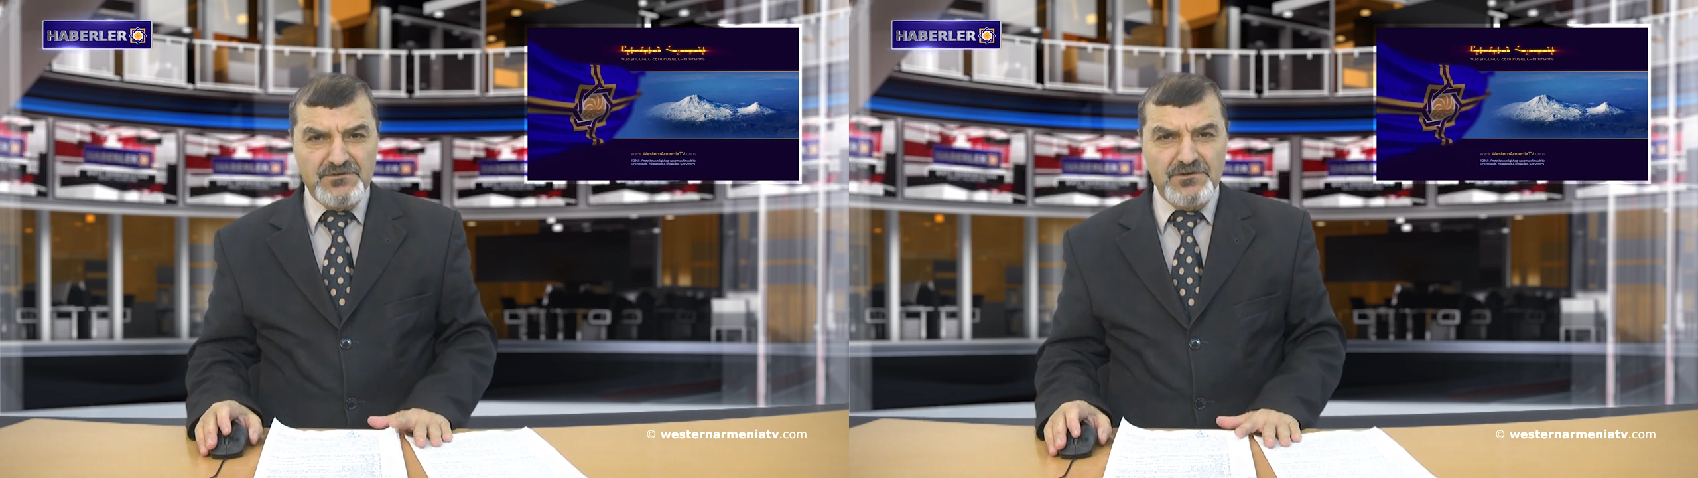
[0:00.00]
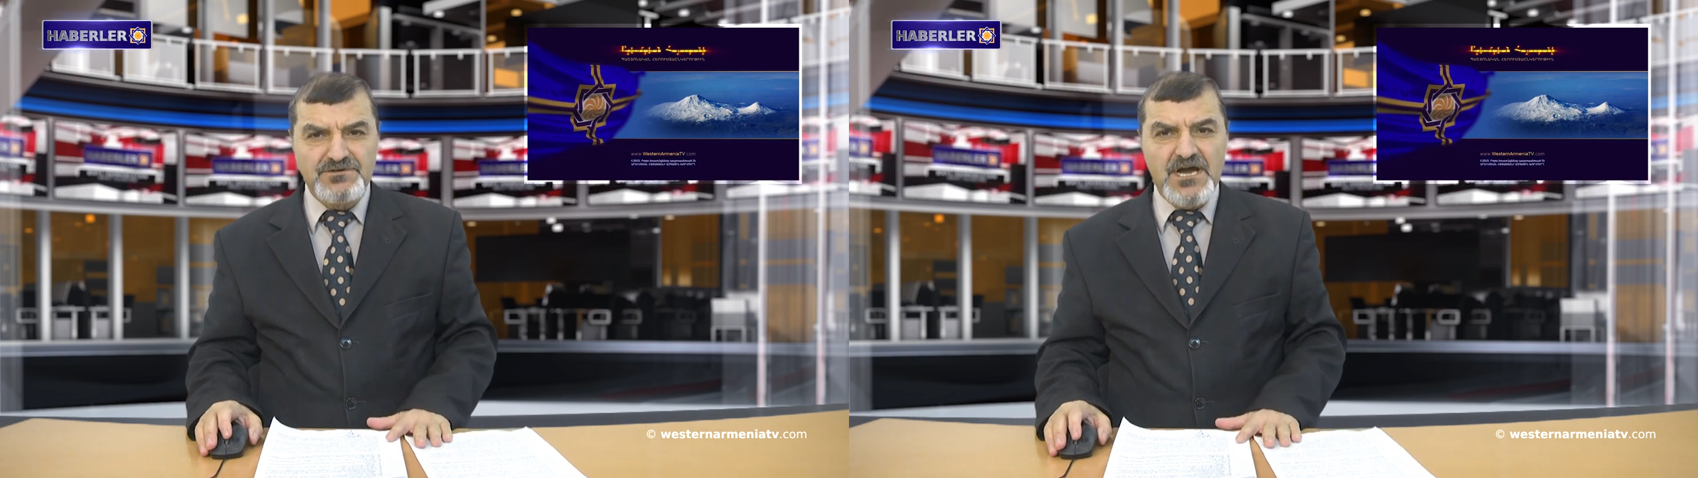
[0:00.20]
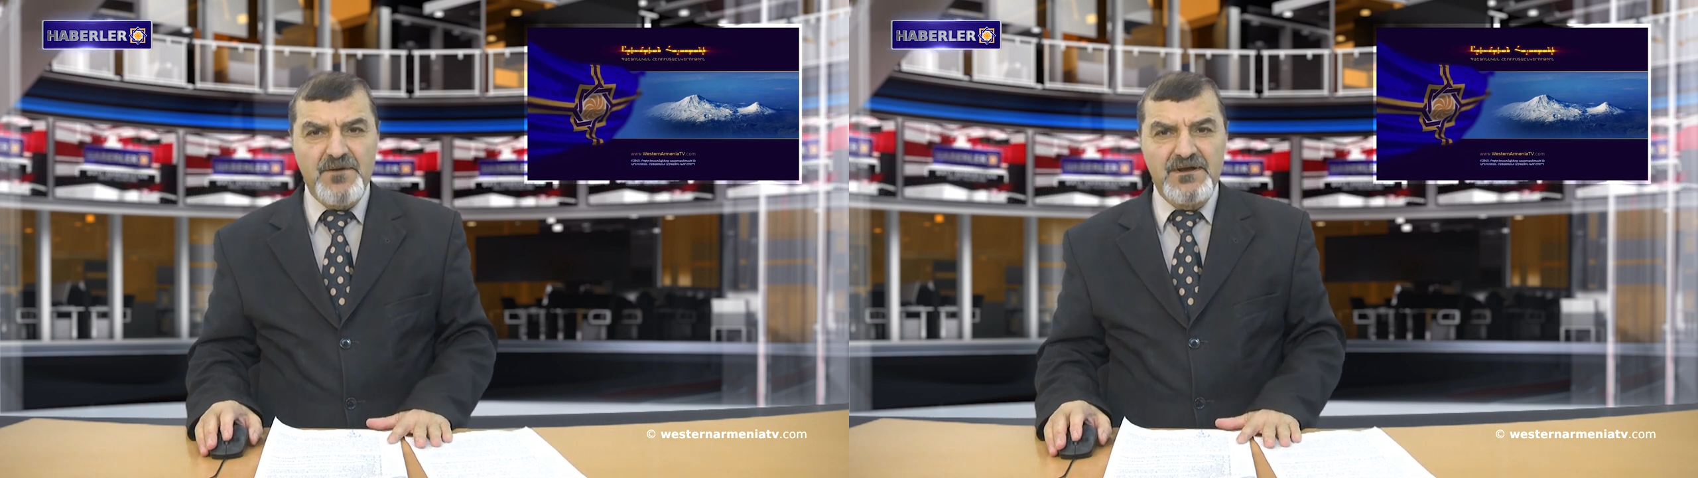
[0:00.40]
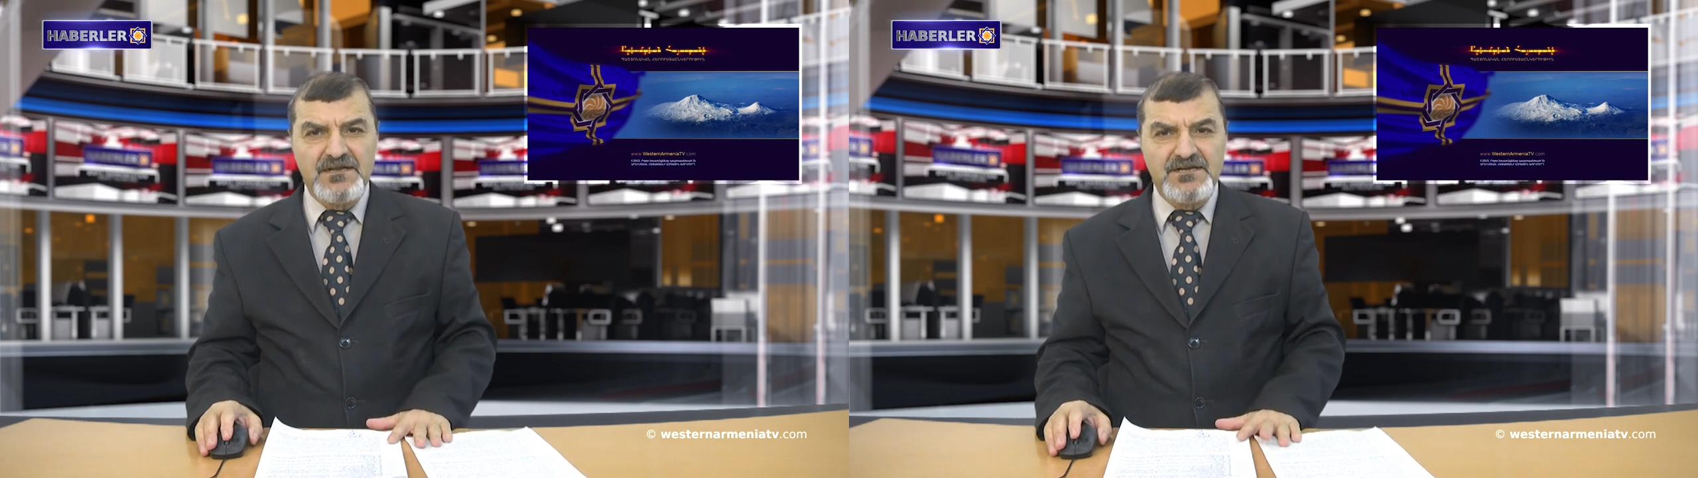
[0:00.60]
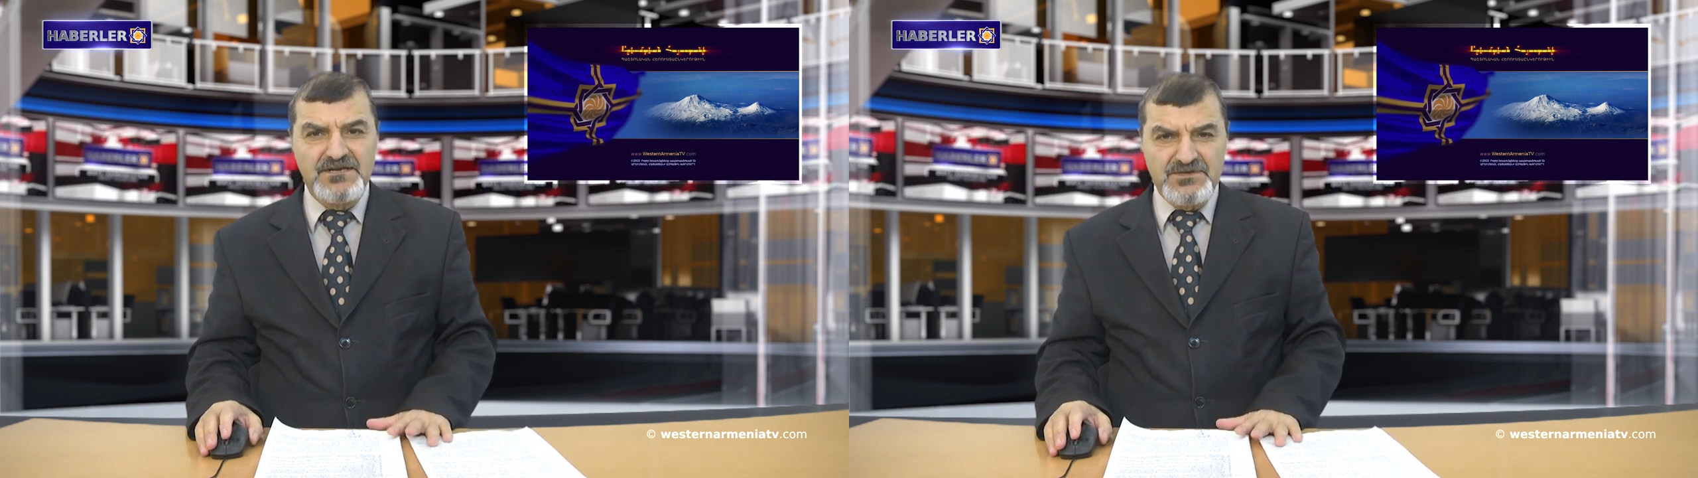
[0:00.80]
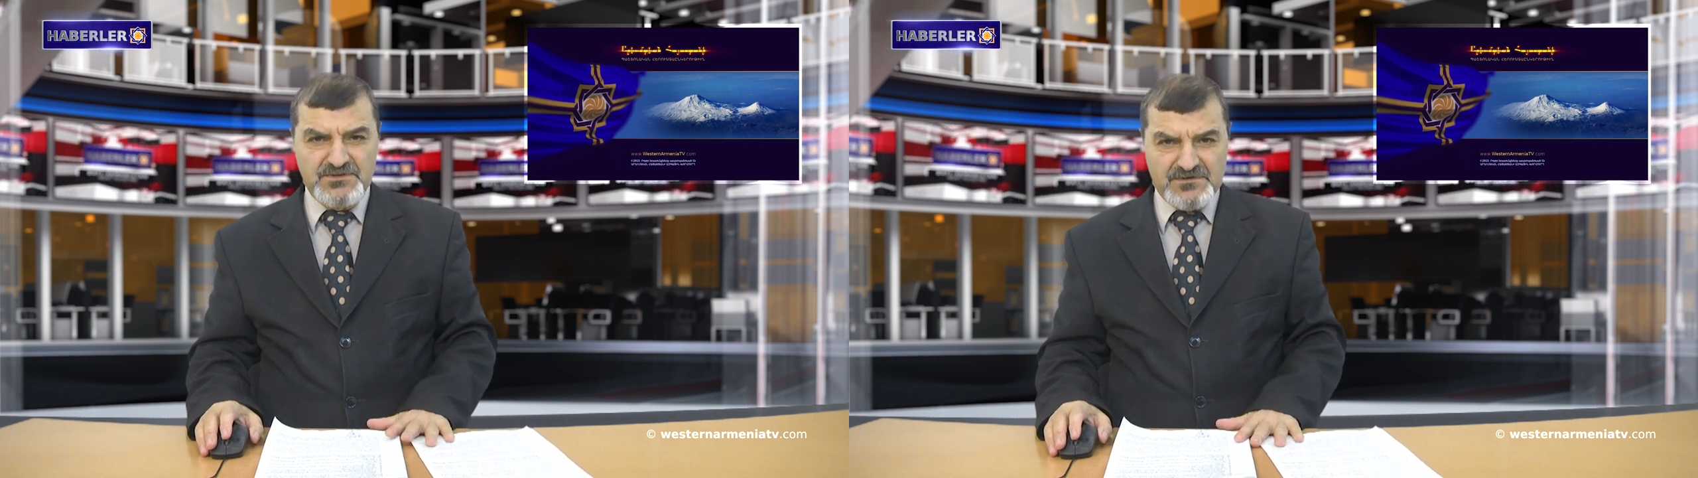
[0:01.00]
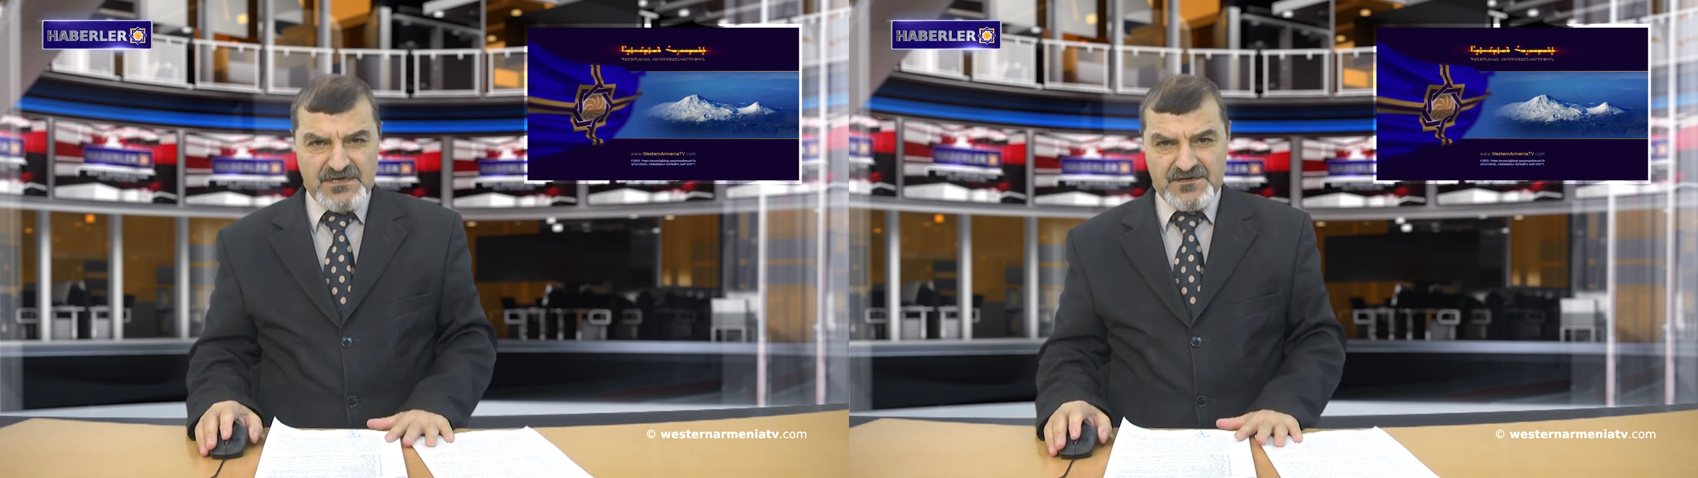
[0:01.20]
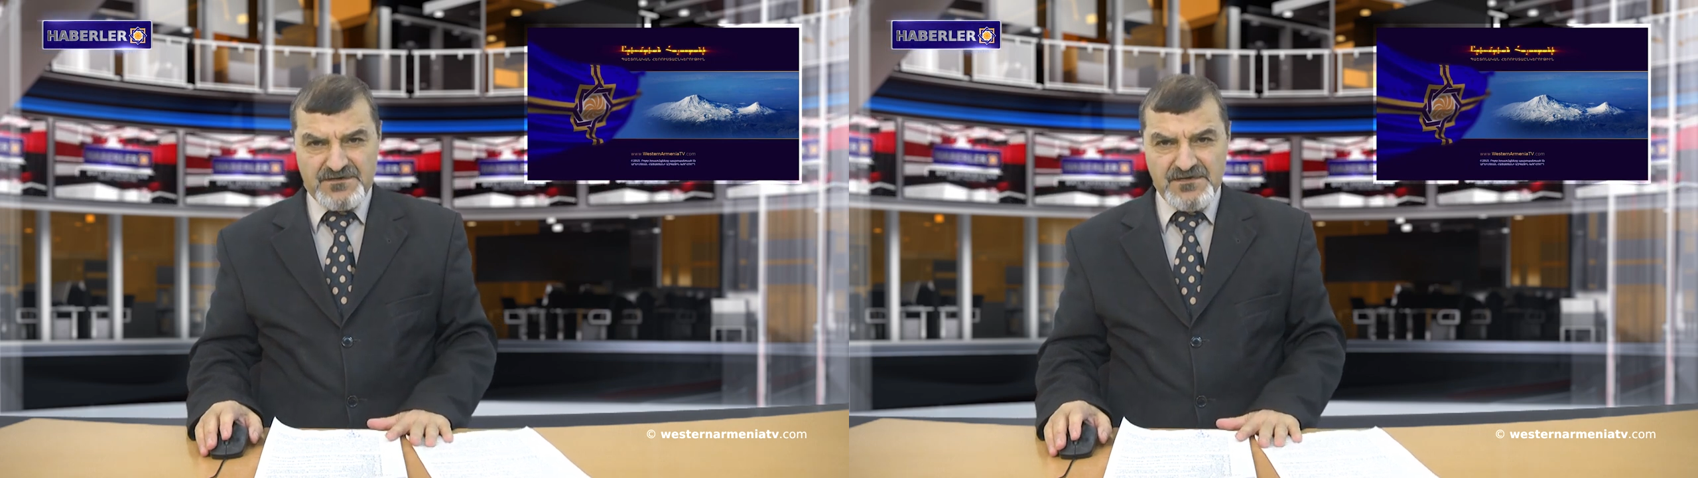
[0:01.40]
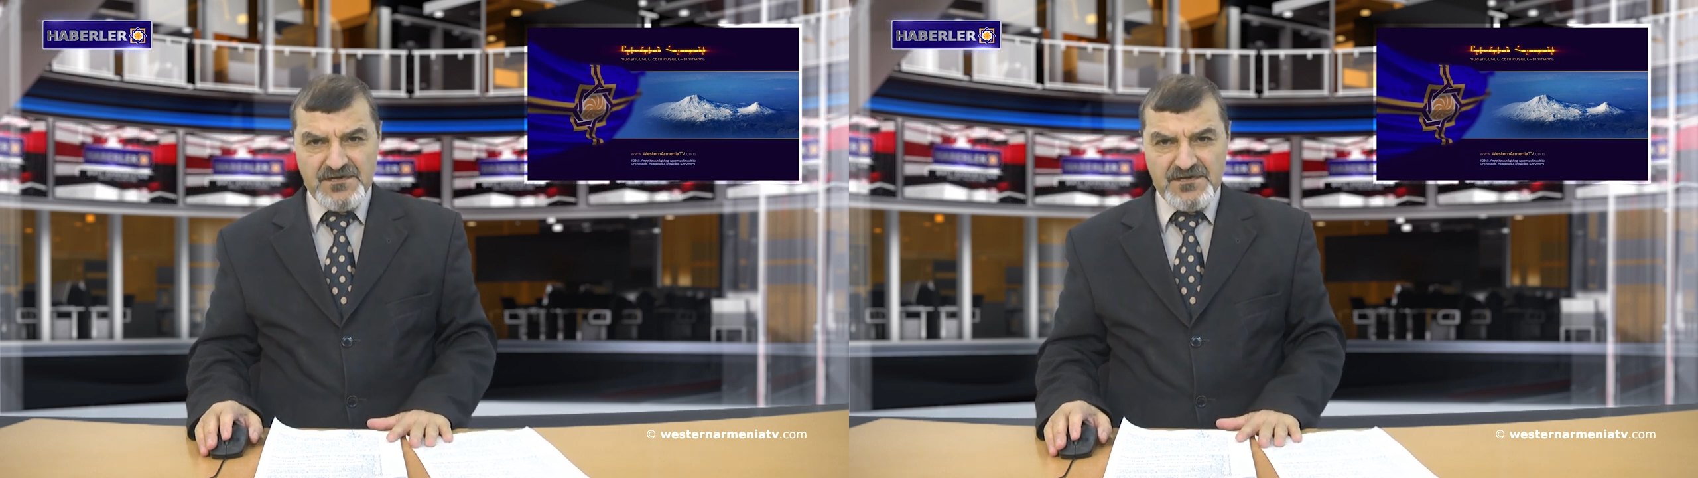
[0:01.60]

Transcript: Türkçe haberleri sunar.